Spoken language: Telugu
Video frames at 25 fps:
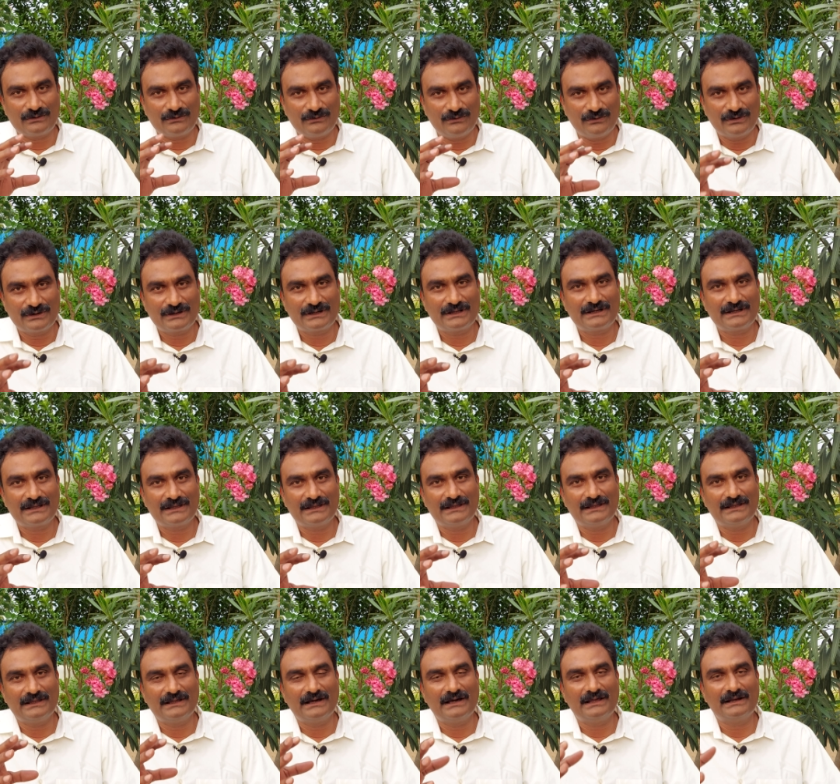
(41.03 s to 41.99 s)
కోటరీ
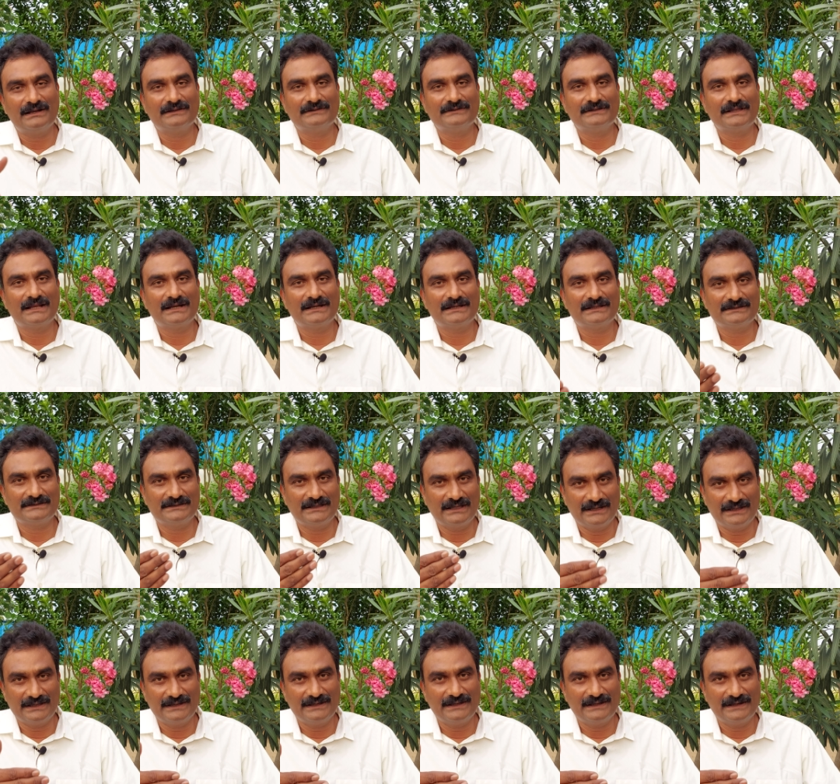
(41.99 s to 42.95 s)
ఆ నిజాలని
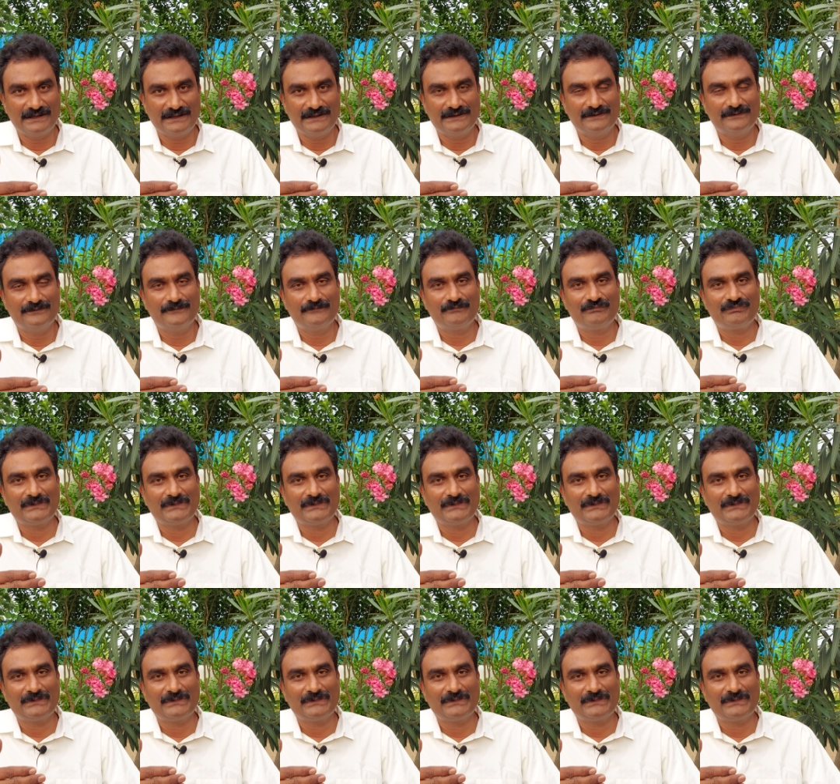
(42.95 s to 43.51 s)
తెలియనీయలేదు